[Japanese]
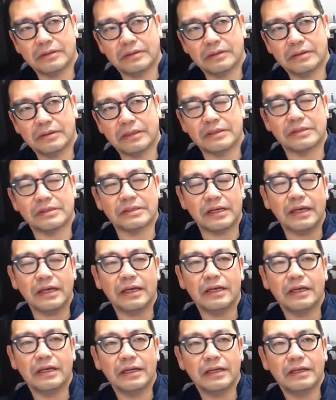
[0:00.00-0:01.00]
なんていうんですか
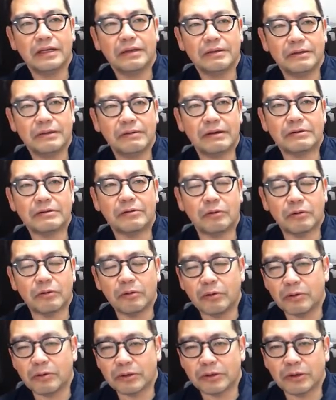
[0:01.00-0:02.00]
いわゆるこう
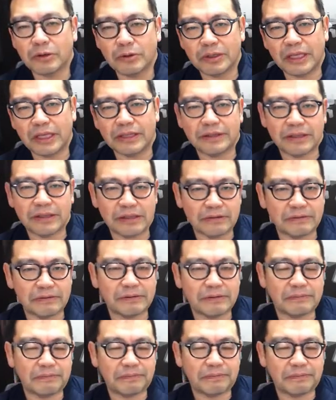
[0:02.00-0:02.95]
工業をやってる